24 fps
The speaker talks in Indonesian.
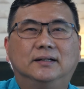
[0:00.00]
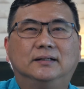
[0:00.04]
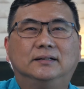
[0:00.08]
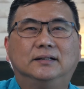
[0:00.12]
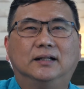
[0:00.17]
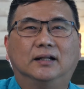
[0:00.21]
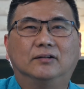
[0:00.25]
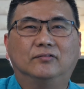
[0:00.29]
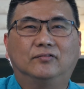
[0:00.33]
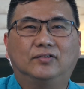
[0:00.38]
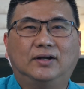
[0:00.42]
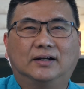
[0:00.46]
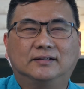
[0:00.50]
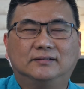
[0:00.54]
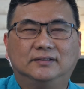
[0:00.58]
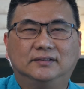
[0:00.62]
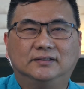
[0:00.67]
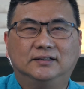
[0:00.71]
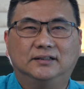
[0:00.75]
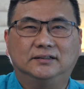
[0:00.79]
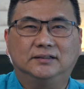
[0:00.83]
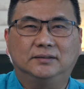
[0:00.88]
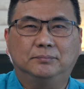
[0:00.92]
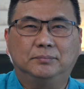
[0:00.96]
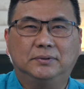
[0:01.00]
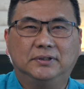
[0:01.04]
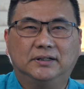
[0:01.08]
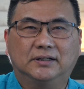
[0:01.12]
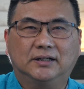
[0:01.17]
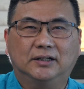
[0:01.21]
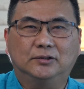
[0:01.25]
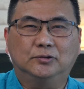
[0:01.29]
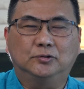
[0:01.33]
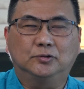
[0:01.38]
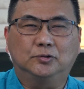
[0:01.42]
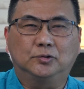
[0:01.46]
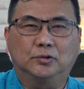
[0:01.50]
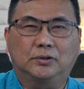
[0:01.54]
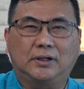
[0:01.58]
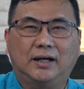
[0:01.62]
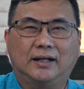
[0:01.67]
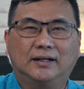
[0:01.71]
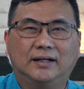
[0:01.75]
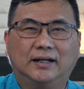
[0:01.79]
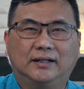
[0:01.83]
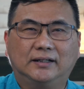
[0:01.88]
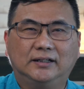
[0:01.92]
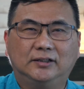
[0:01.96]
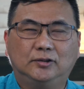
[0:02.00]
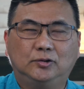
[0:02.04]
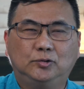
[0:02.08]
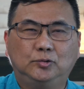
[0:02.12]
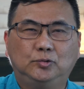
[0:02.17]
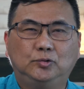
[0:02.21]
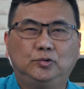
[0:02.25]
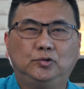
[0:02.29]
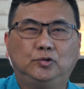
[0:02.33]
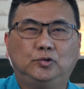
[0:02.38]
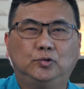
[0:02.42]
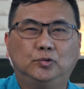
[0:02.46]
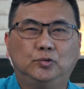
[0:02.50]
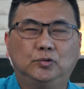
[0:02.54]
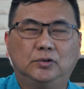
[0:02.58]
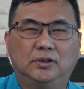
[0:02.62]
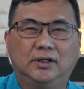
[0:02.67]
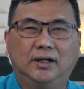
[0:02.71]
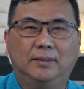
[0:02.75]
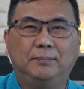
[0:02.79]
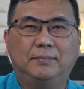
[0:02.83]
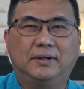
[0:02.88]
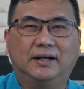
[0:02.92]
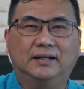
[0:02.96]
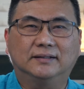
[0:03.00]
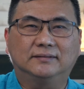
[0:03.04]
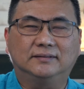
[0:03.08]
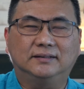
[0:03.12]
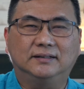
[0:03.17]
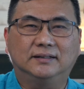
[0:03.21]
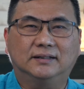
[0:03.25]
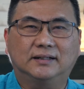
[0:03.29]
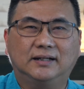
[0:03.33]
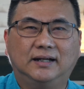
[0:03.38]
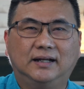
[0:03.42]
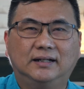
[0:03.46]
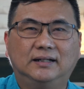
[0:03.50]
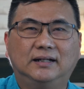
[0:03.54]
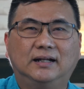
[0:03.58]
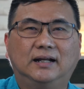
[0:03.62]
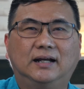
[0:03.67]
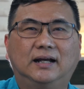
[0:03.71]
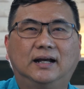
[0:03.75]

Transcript: dan vaksin yang diberikan untuk anak itu juga menghasilkan